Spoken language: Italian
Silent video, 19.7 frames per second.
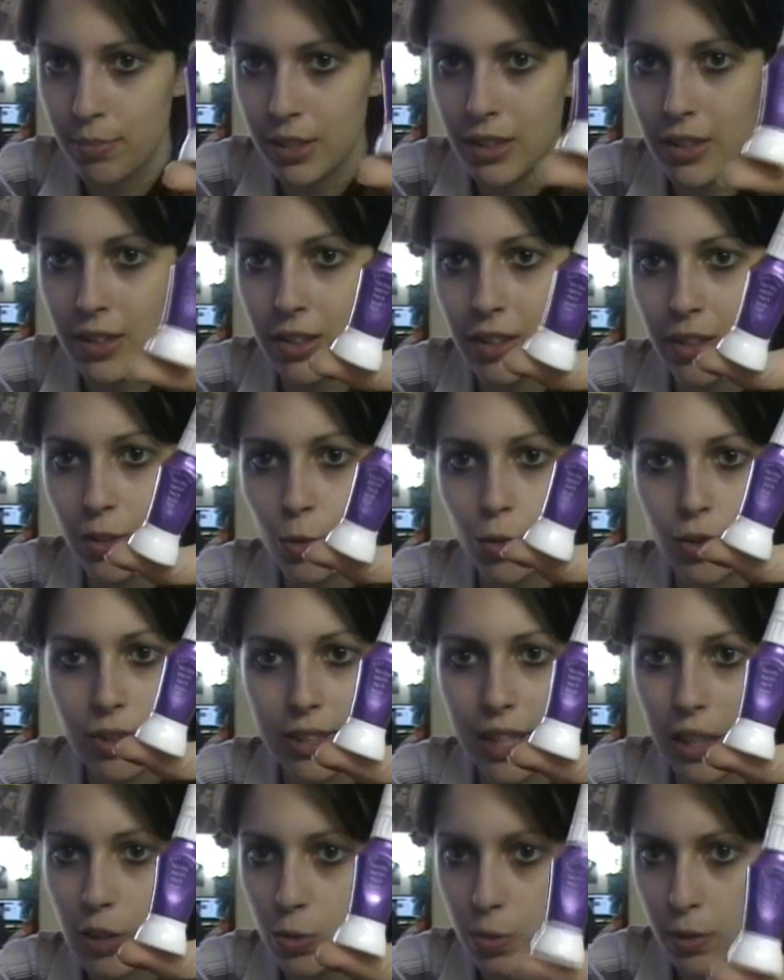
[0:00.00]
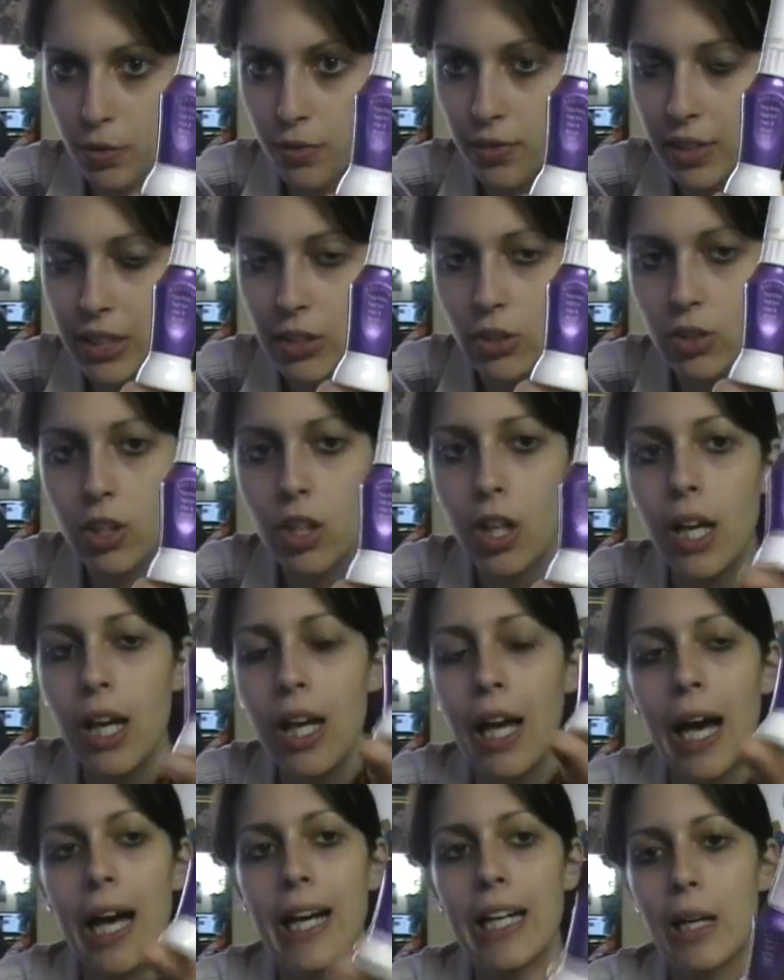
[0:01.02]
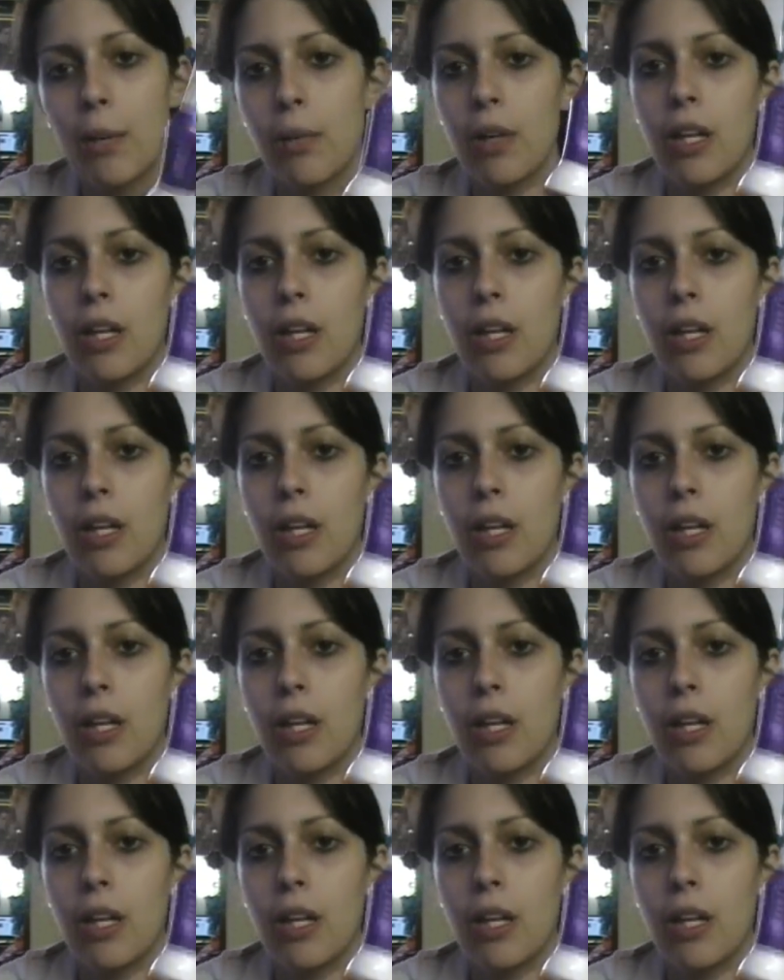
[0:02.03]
in, in uno stato perfetto, anche